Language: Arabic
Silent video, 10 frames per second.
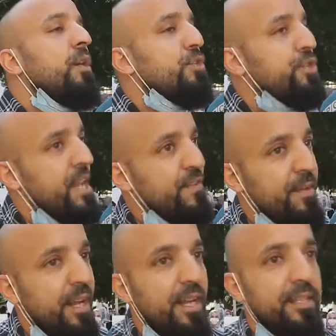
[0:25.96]
خشينا في
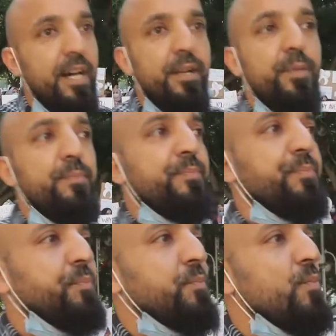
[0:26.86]
مرحلة حرب
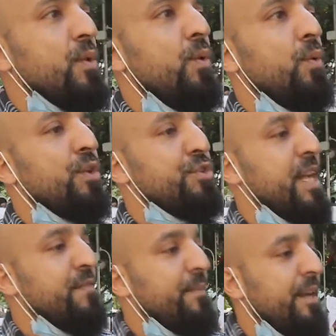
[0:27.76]

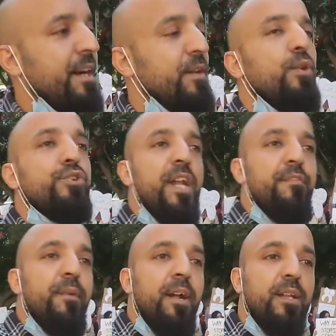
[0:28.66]
وخشينا في مرحلة خشينا
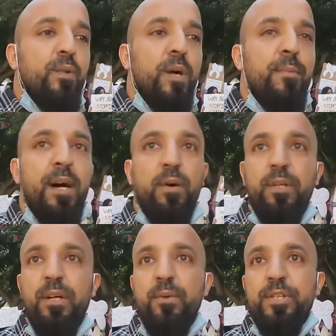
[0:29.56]
في مرحلة الوباء
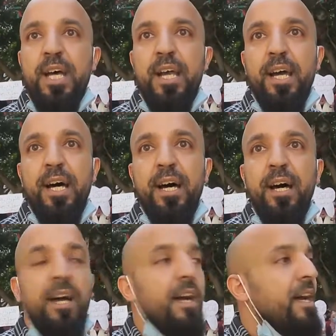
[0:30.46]
والجائحة
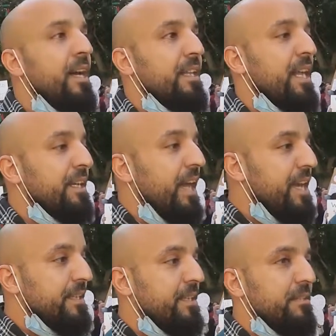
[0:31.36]
لكن
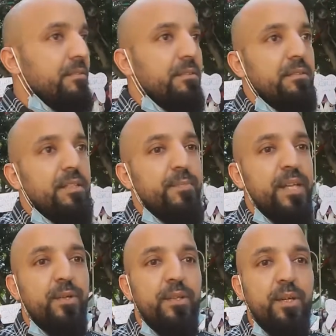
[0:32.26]
أيضا
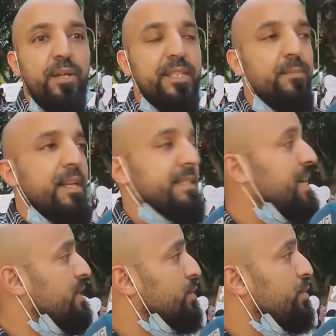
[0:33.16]
نتمنى أن كلية طب
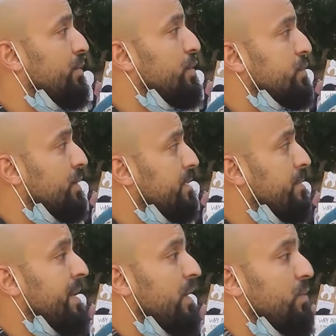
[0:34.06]
الأسنان تكون أسوة
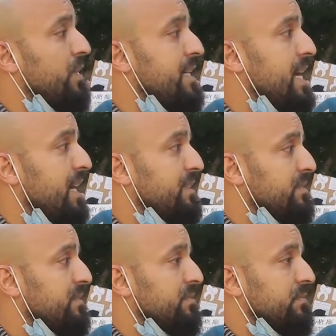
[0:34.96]
بباقي الكليات
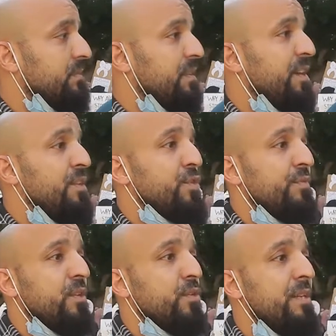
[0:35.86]
يعني احنا
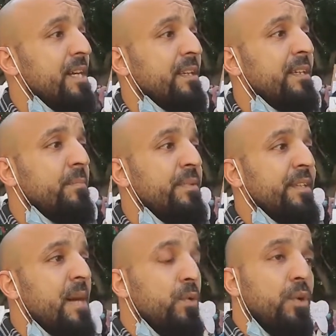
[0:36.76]
شفنا كليات غريت
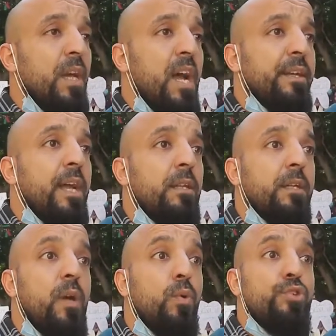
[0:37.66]
بنظام الاونلاين كان
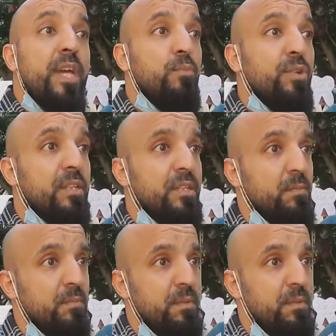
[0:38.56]
كان كل شيء منظم